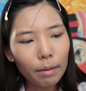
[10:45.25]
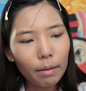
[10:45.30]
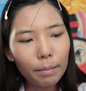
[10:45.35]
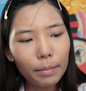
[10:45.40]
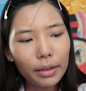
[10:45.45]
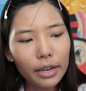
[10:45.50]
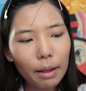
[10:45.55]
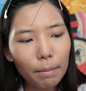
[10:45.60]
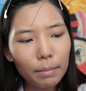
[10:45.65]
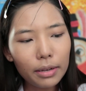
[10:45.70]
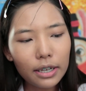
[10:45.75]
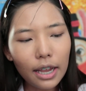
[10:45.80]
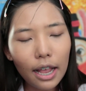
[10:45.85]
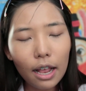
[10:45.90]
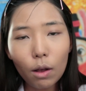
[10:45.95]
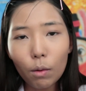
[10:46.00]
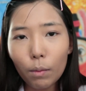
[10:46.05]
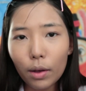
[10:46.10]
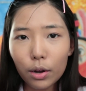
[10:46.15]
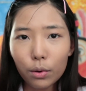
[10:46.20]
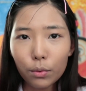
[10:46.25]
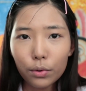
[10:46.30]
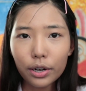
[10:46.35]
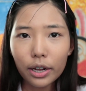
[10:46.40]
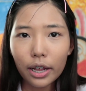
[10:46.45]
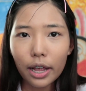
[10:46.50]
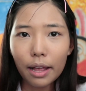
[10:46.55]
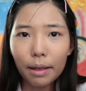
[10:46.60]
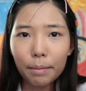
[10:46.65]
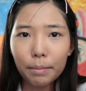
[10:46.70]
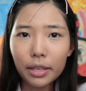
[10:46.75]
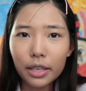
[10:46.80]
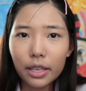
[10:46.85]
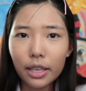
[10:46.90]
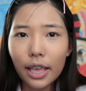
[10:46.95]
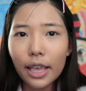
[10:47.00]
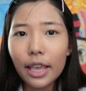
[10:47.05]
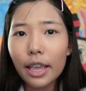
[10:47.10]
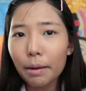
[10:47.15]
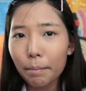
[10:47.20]
มันเป็นธรรมชาติของวัยรุ่นนะคะมี
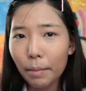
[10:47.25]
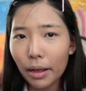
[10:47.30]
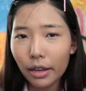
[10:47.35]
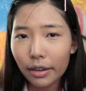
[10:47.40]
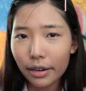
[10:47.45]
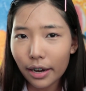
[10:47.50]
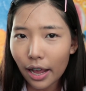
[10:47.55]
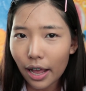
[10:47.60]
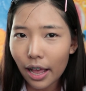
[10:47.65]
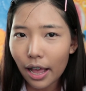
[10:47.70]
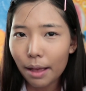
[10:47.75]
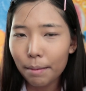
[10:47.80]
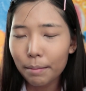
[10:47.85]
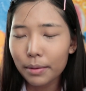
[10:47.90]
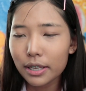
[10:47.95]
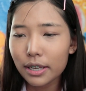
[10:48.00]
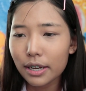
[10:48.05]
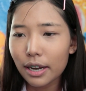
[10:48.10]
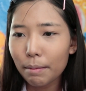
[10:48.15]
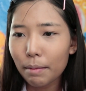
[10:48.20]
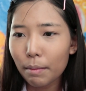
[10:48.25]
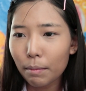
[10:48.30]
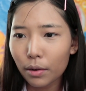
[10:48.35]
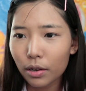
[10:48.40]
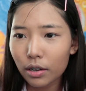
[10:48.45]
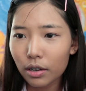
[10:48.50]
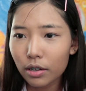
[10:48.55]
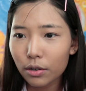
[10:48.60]
ให้เห็นบางก็ได้มันจะได้แบบ